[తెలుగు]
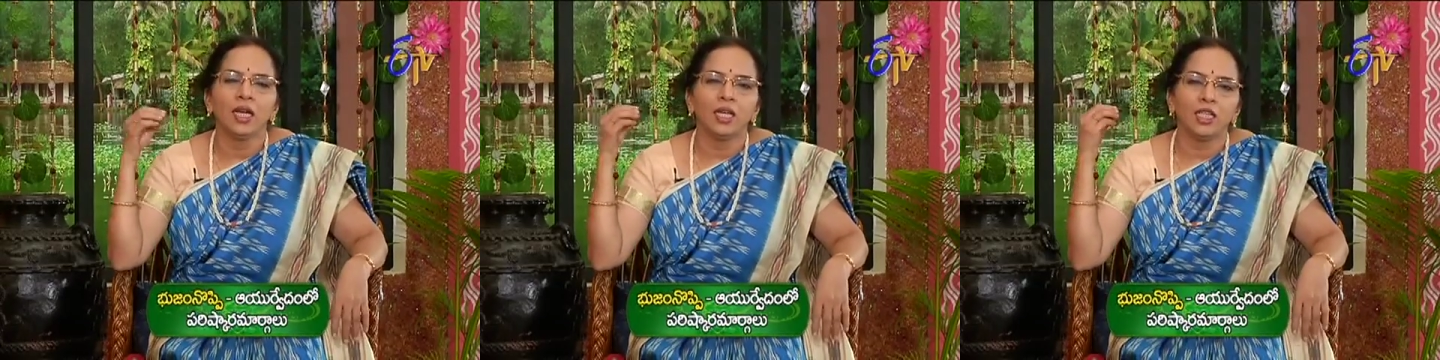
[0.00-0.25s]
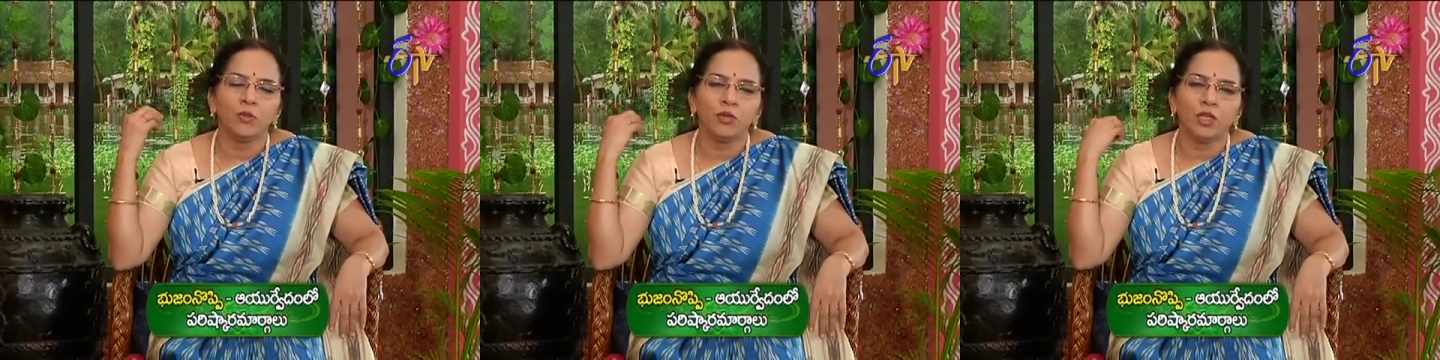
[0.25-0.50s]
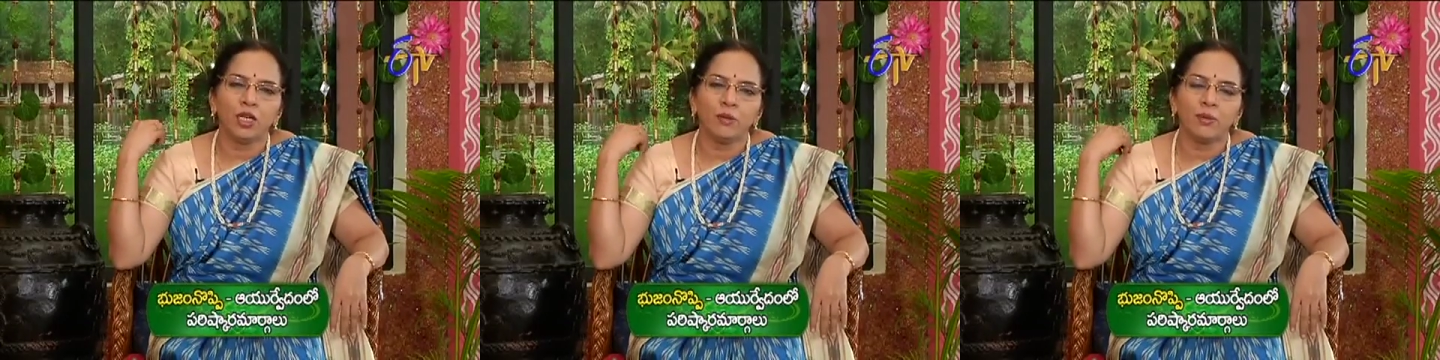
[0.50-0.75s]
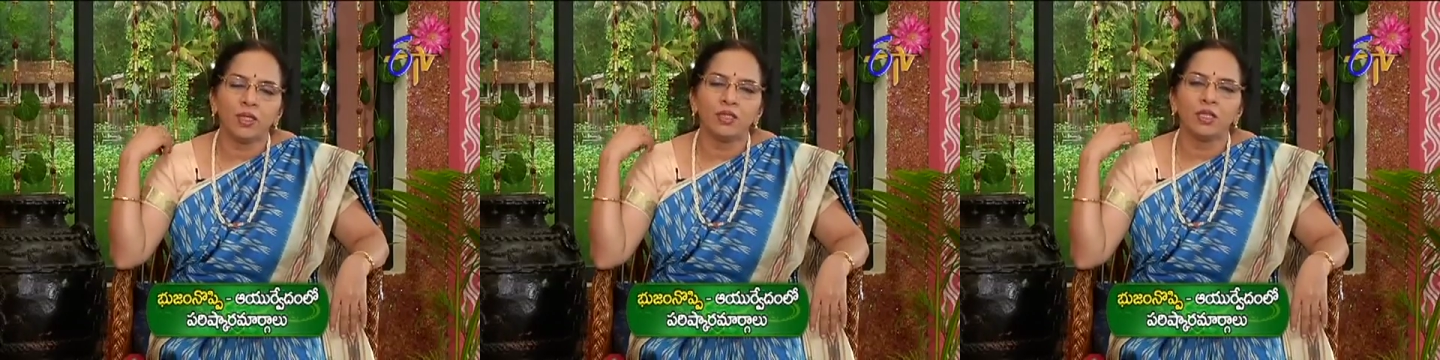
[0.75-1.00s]
ఎముకల
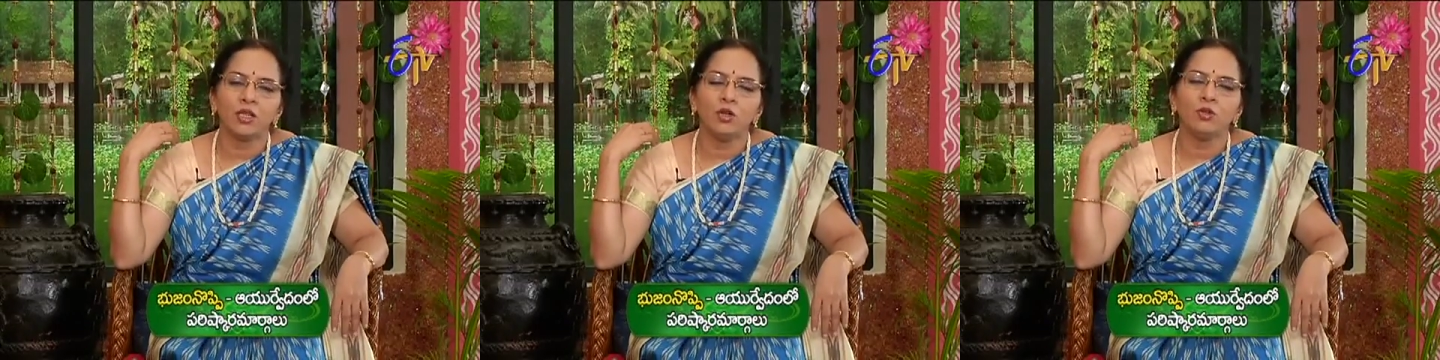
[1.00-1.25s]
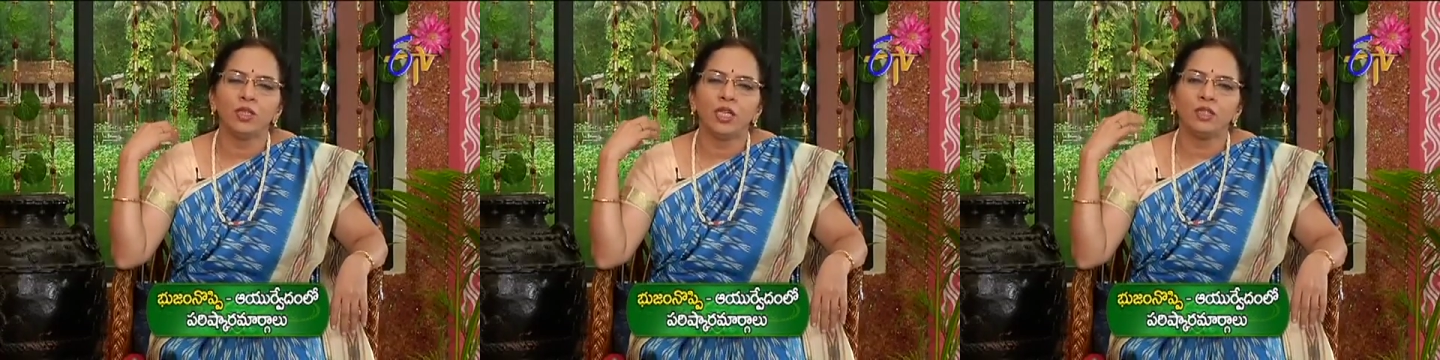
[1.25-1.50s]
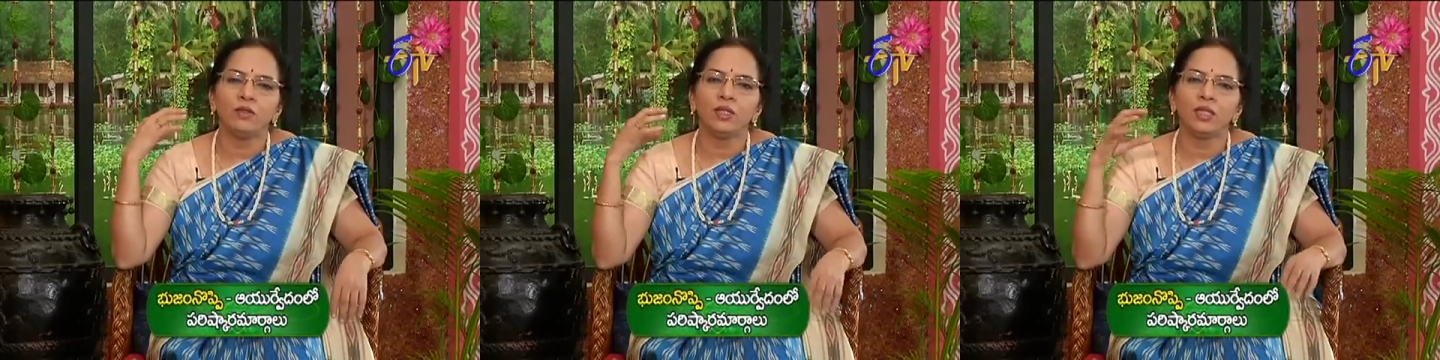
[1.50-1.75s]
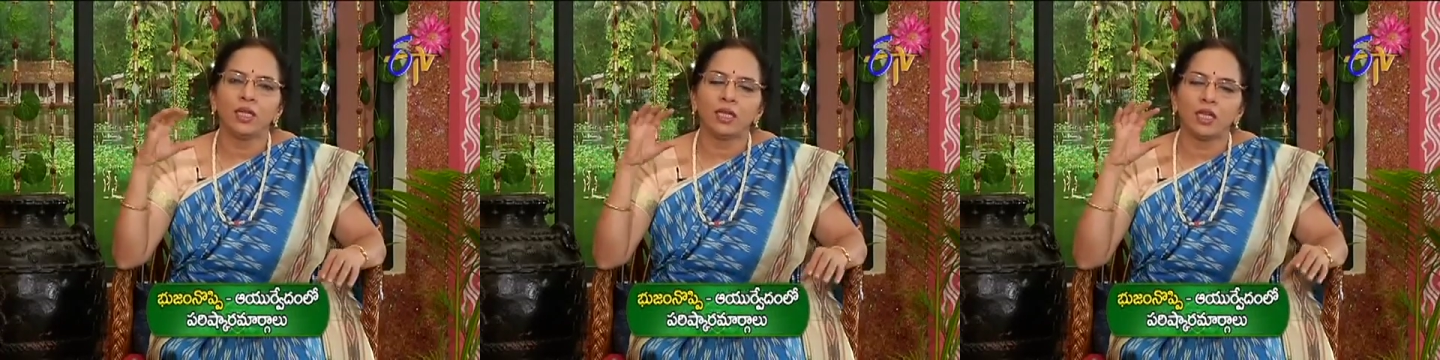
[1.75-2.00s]
మధ్యలో ఉండేటువంటి
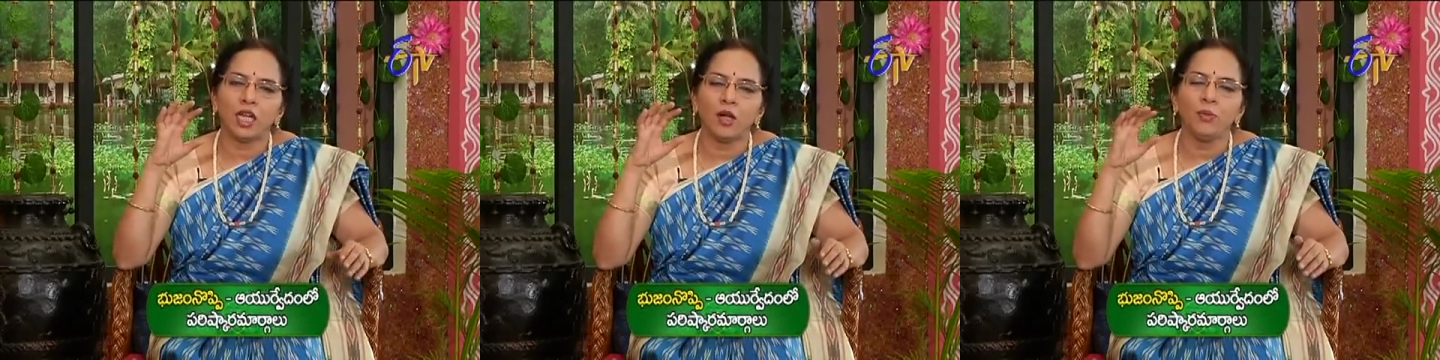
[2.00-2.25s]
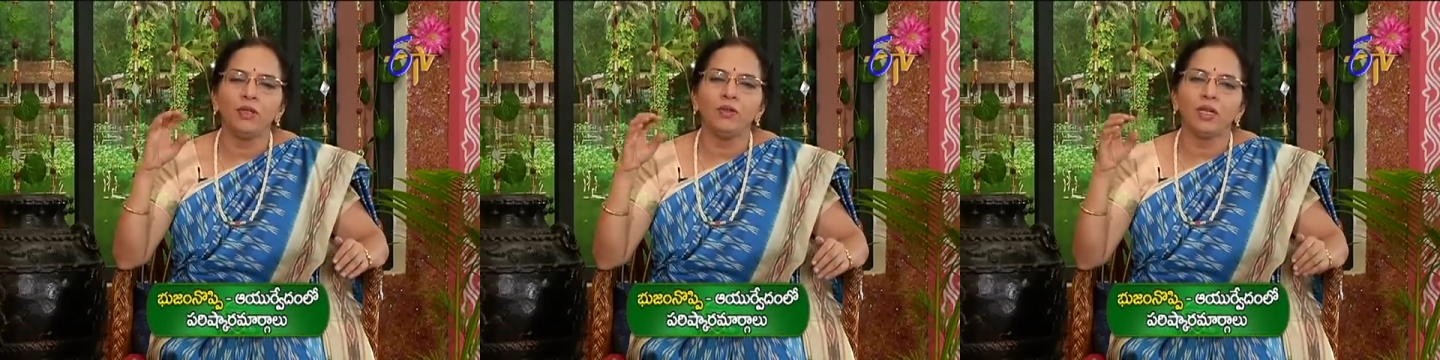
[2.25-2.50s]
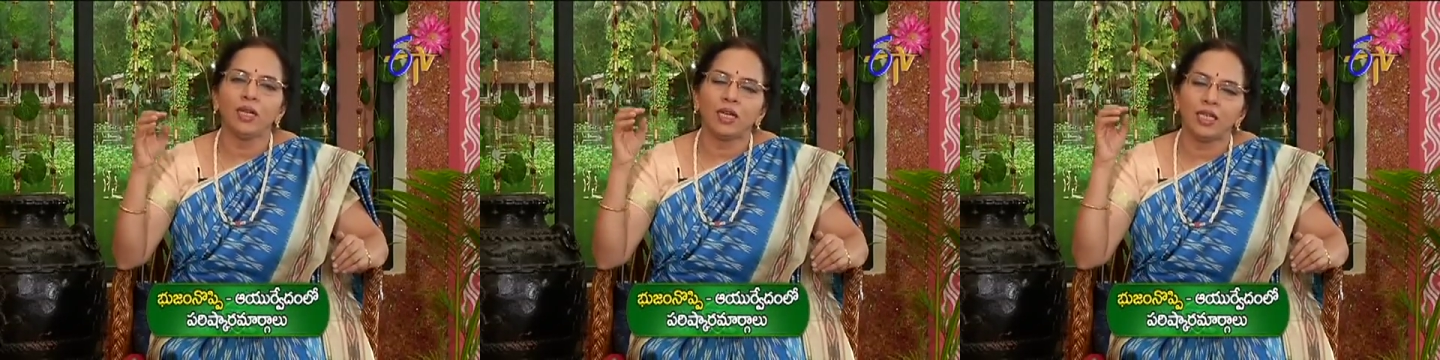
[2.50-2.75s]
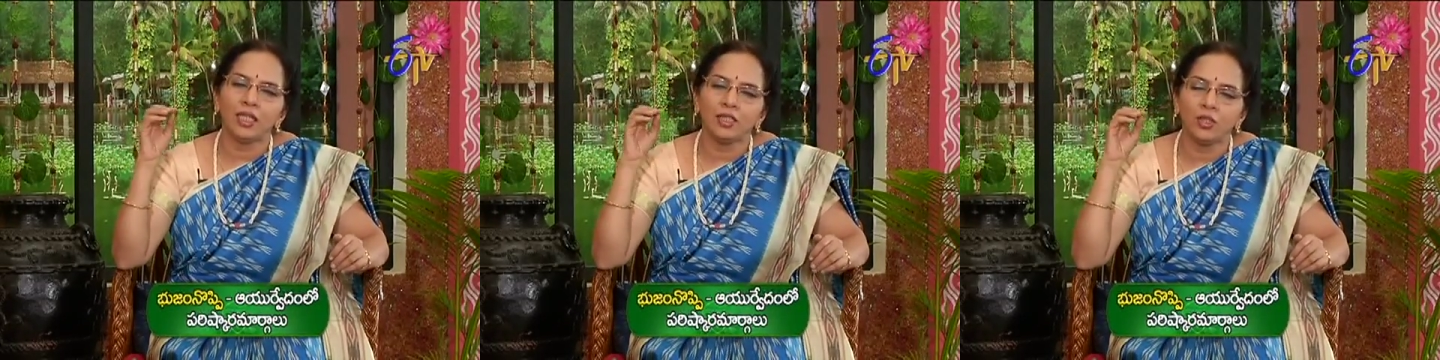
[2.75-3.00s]
ఆ రాపిడి వల్ల అక్కడ
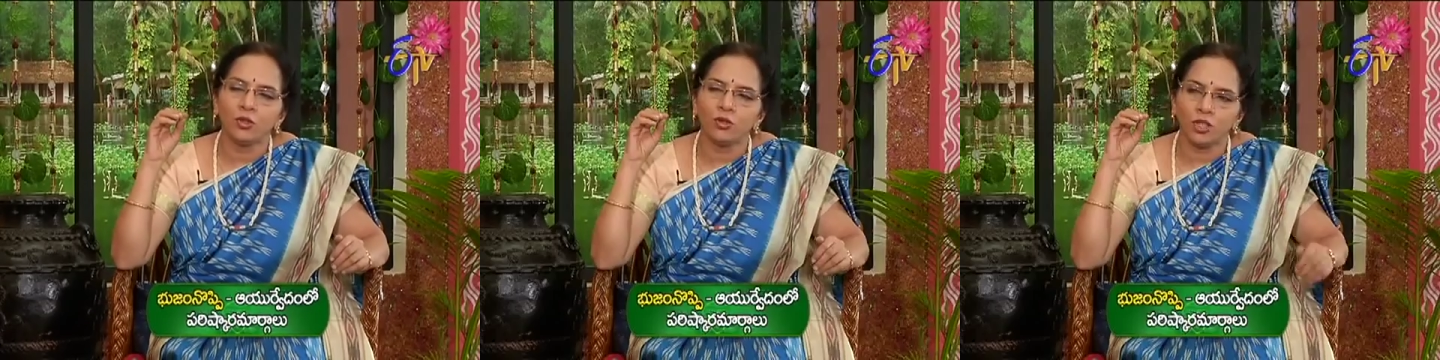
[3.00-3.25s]
ఏదైనా కొంత